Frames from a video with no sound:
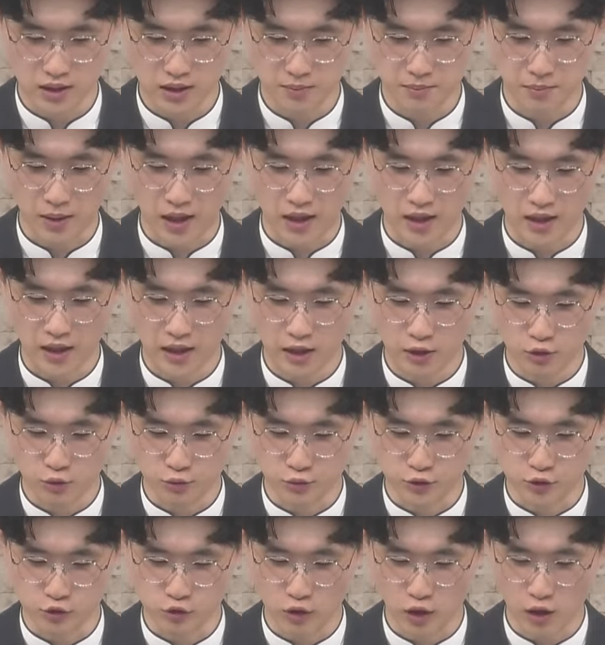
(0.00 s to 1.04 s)
방해에도
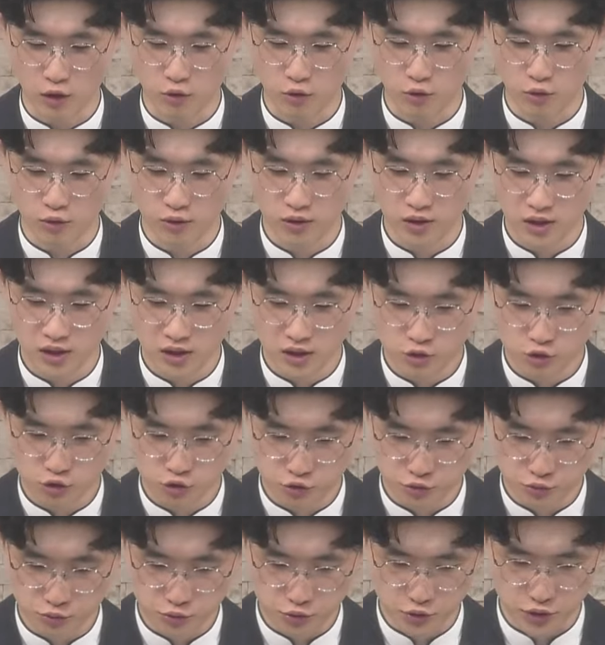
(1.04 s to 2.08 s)
불구하고
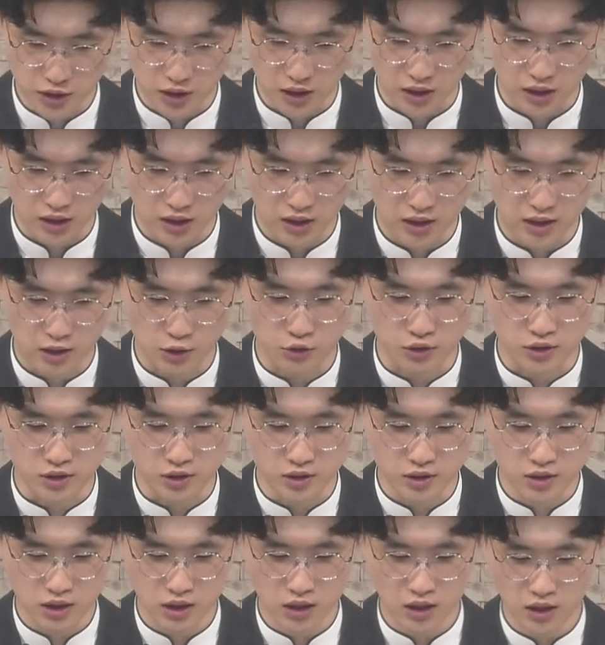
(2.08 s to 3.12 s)
충분히 그리고
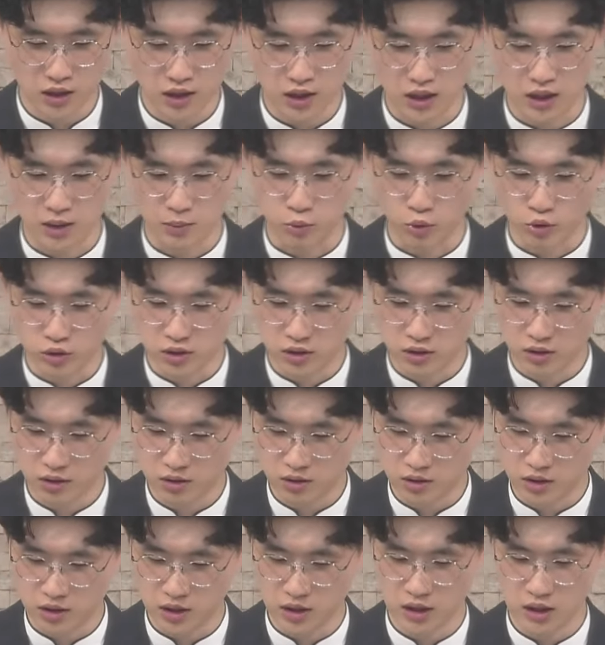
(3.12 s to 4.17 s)
능히 이 모든
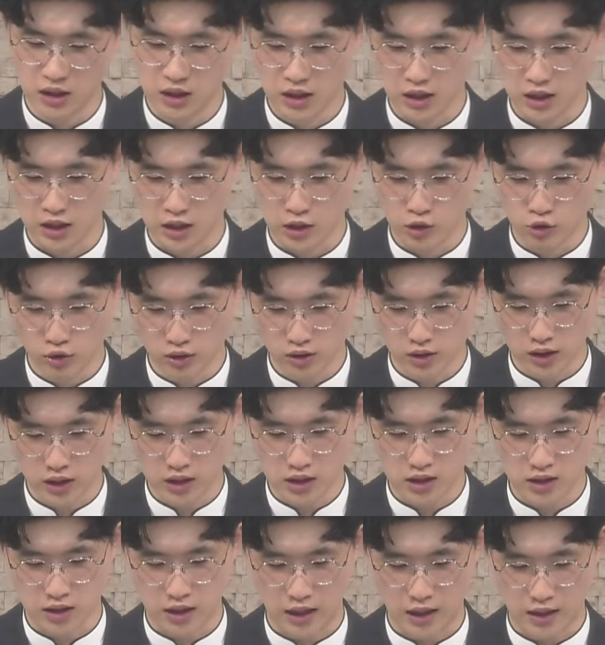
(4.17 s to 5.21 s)
것들을
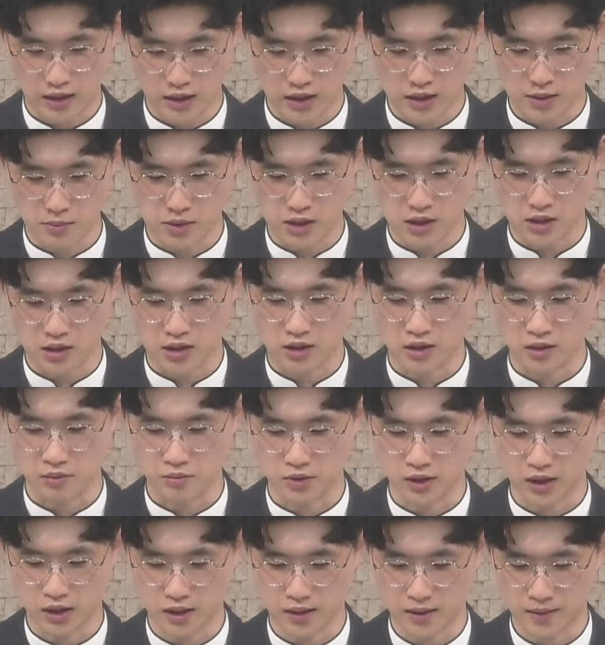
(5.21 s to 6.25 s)
이루어내시는 하나님이시기
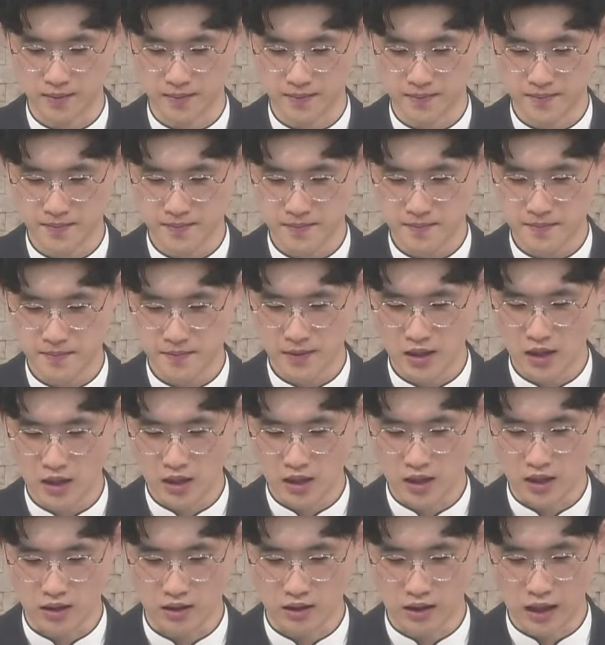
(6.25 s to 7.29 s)
때문에
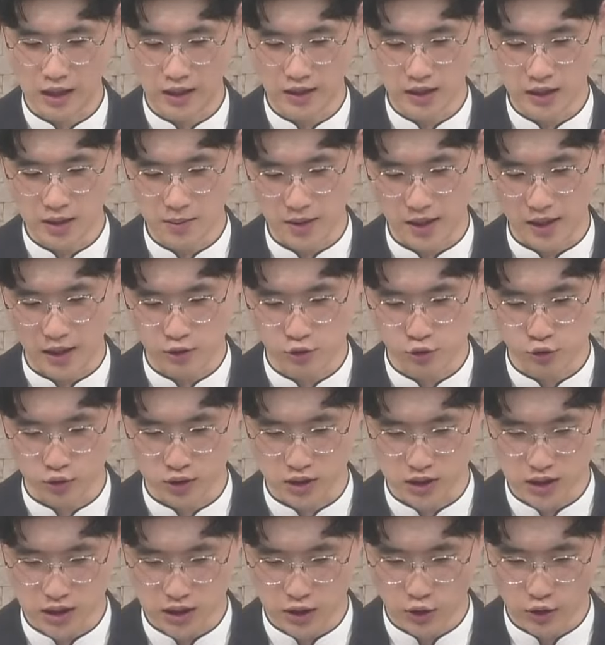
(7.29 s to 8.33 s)
이들이 하나님의 약속을
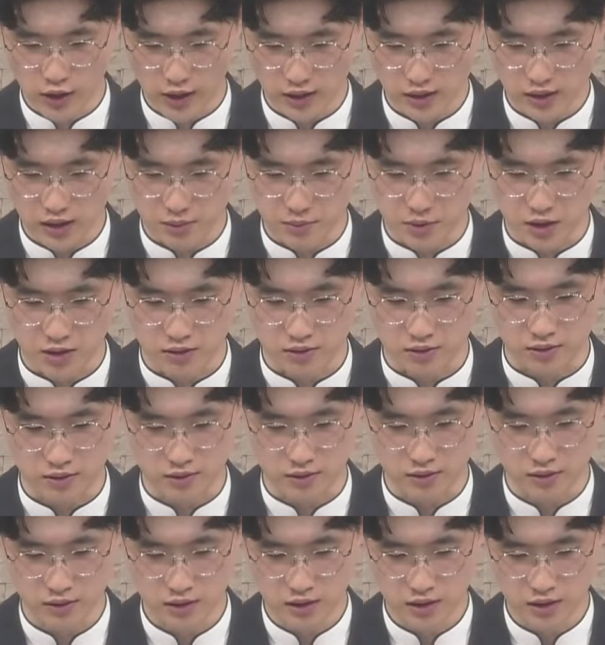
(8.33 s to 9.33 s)
신뢰했다면